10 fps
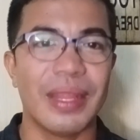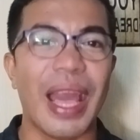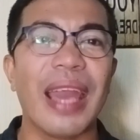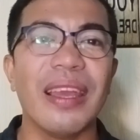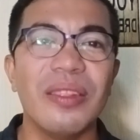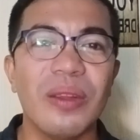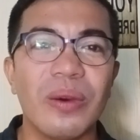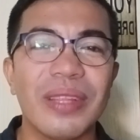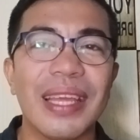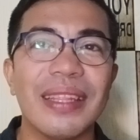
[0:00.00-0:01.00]
I
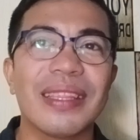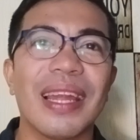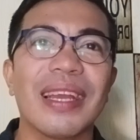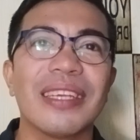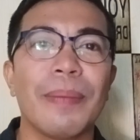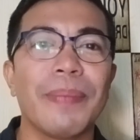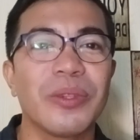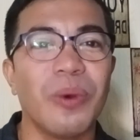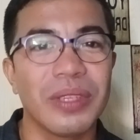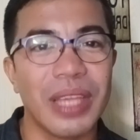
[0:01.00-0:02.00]
know na hindi talaga siya
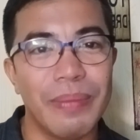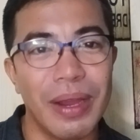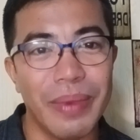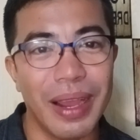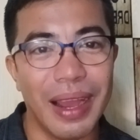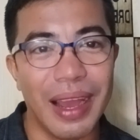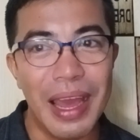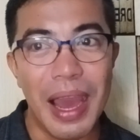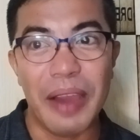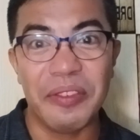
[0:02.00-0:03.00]
pasok sa ibang mga
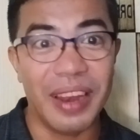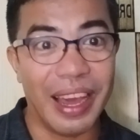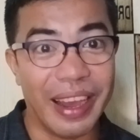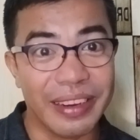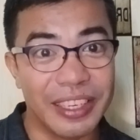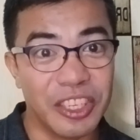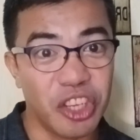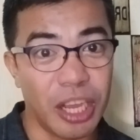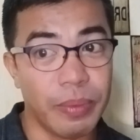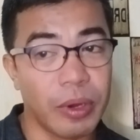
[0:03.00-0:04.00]
uh, vlogger
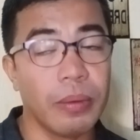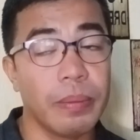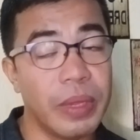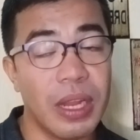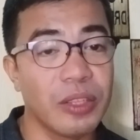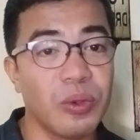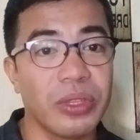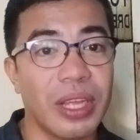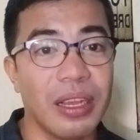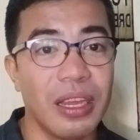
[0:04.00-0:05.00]
dyan, pero pinasok
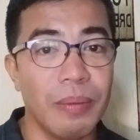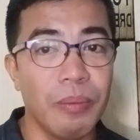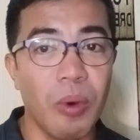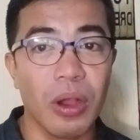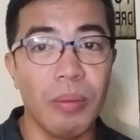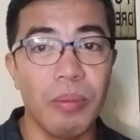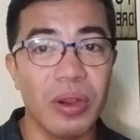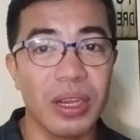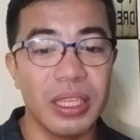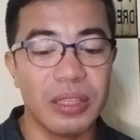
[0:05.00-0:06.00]
ko talaga ng
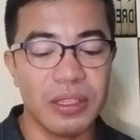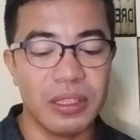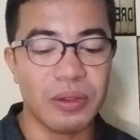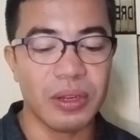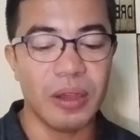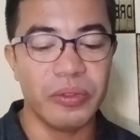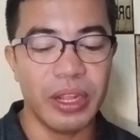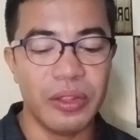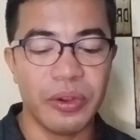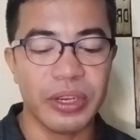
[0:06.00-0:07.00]
bonggang-bongga dito si Surigao
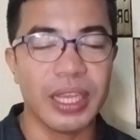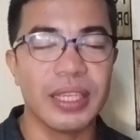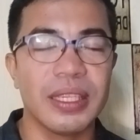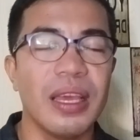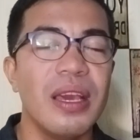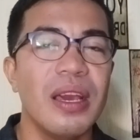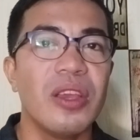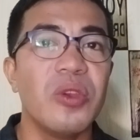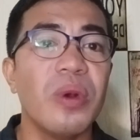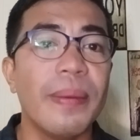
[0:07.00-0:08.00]
del Norte kasi
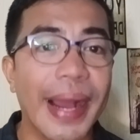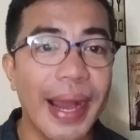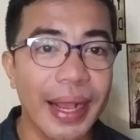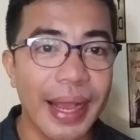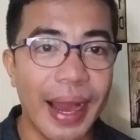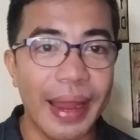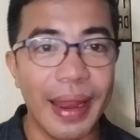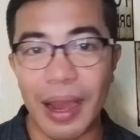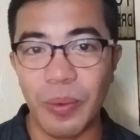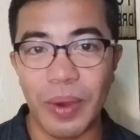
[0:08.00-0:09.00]
yung mga
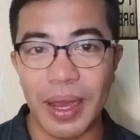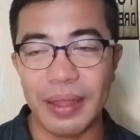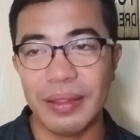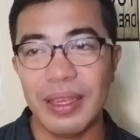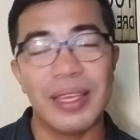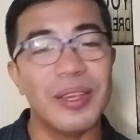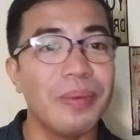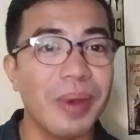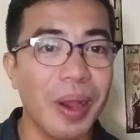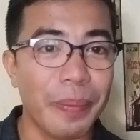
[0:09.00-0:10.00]
galawan,
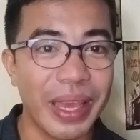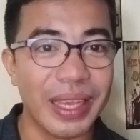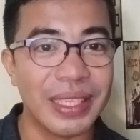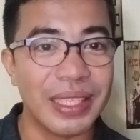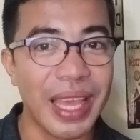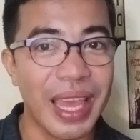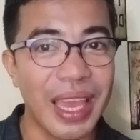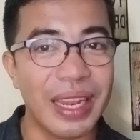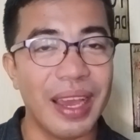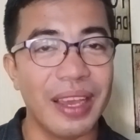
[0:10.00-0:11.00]
yung mga
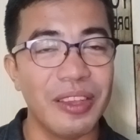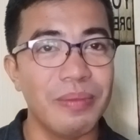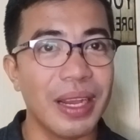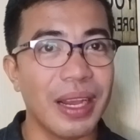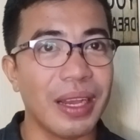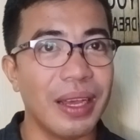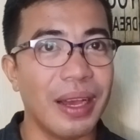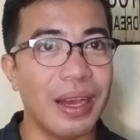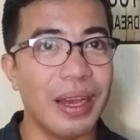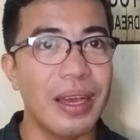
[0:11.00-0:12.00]
paeksena, yung mga
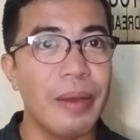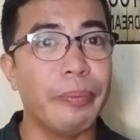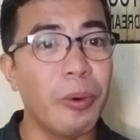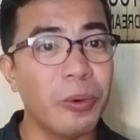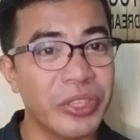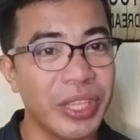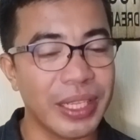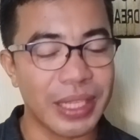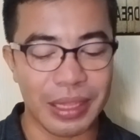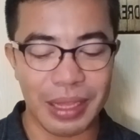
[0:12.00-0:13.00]
uh,
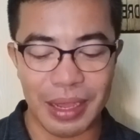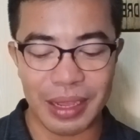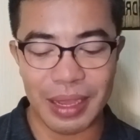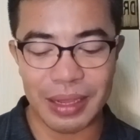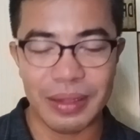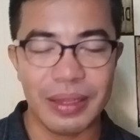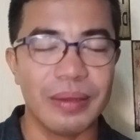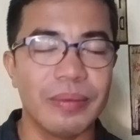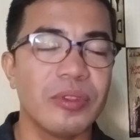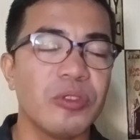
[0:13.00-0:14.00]
poses ay talagang
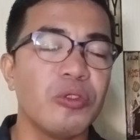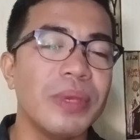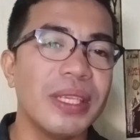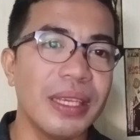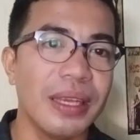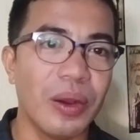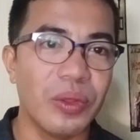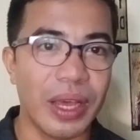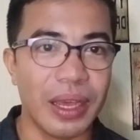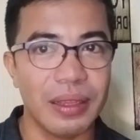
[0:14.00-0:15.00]
sumisigaw
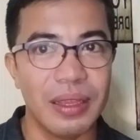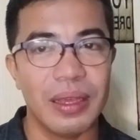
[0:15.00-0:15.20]
ng